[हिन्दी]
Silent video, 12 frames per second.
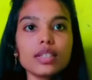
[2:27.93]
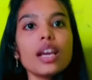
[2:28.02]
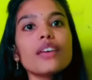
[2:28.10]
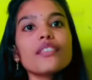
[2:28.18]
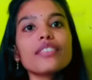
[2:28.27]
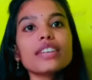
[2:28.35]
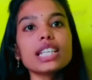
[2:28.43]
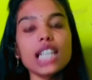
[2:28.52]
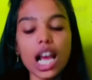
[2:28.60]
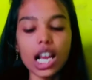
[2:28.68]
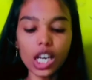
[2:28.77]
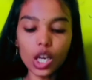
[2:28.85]
फिर
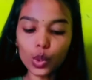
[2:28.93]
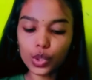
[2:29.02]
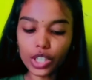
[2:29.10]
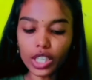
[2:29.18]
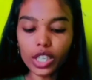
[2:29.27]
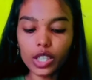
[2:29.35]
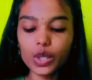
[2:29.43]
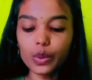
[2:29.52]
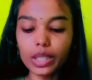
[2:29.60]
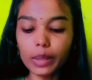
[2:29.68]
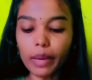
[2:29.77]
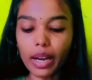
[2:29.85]
अगला क्वेश्चन है
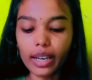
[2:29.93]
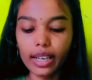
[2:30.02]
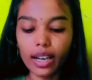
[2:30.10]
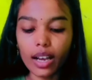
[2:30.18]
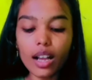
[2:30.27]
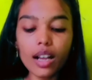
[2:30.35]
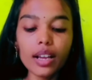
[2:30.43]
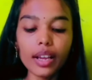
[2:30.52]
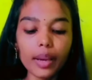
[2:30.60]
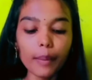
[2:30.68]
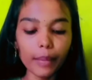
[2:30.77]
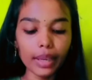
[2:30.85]
स्तुति पांडे का
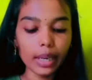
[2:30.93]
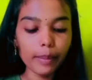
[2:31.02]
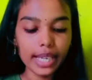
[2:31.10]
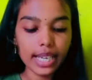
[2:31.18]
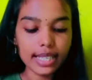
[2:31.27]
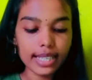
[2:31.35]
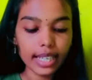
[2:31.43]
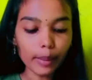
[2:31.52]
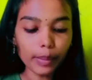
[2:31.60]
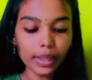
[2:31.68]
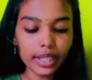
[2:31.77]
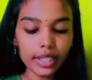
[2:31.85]
मेरा बीएससी
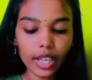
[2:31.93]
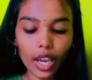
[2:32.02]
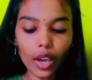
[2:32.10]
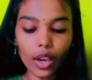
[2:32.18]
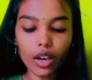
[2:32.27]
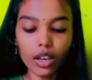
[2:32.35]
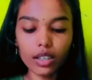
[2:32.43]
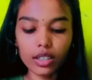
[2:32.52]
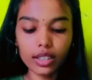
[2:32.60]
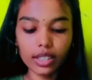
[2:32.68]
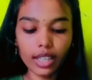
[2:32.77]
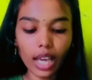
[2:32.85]
कंप्लीट है आ,
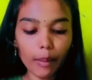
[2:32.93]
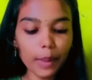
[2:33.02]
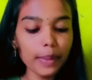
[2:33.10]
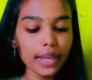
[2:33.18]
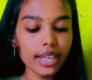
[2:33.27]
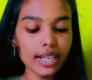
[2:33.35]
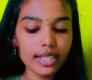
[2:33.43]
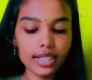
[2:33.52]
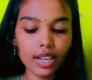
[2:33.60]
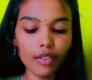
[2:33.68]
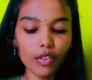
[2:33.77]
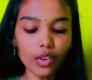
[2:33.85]
क्या मैं पीएनएसटी
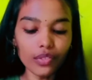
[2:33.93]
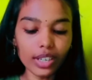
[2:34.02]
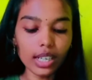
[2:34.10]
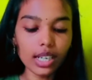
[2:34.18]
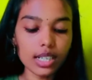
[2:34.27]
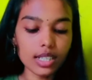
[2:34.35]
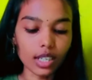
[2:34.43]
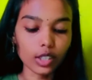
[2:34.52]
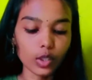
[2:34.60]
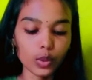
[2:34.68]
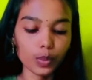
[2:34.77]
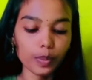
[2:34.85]
का फॉर्म फिल कर सकती
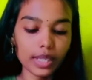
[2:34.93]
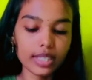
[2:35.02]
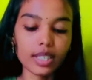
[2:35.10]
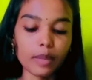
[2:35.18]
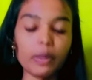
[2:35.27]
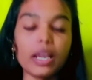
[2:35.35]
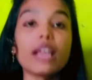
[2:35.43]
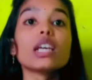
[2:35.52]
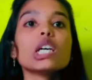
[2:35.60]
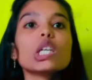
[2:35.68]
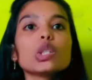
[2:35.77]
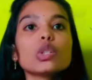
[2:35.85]
हूँ प्लीज़ रिप्लाई
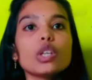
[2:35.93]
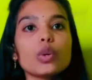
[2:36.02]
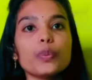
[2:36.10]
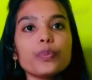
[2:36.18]
तो देखो